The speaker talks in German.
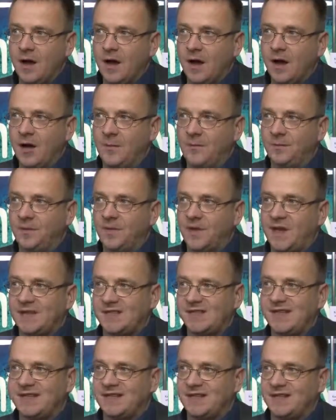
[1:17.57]
Ähm,
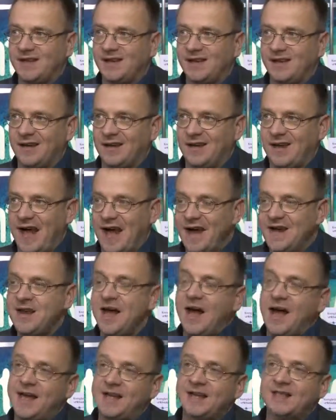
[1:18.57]
das ist
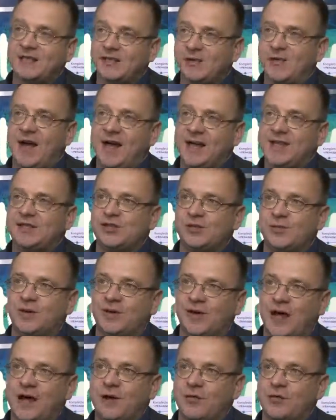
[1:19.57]
keine 1 zu 1
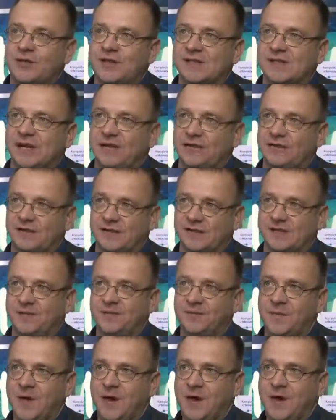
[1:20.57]
Übertragung des Heftes.
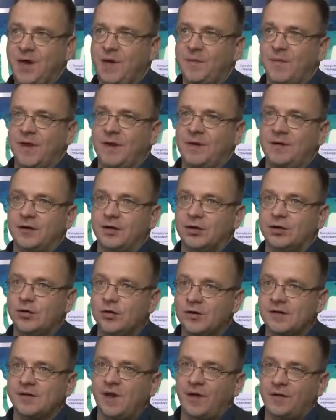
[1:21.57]
Man
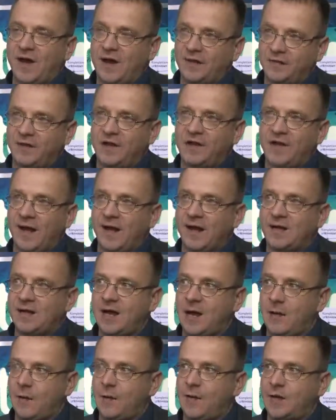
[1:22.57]
stößt auf
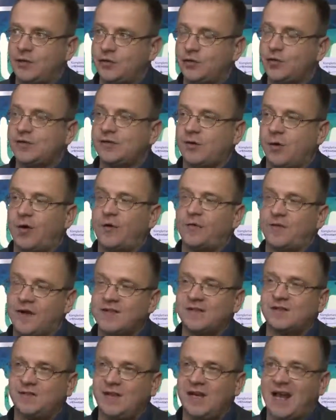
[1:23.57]
Heftinhalte, aber man stößt auch auf
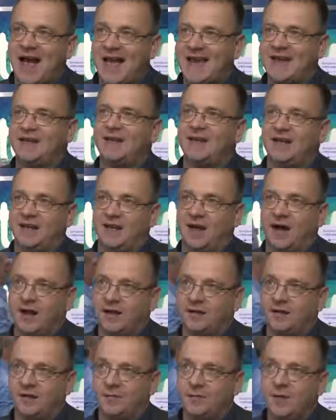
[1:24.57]
ganz viele eigene
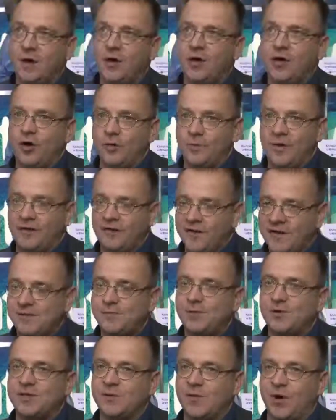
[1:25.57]
Inhalte. Und bei
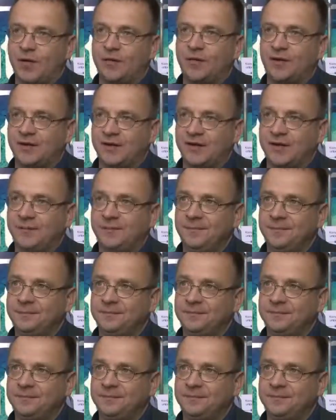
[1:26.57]
Facebook sind wir auch vertreten.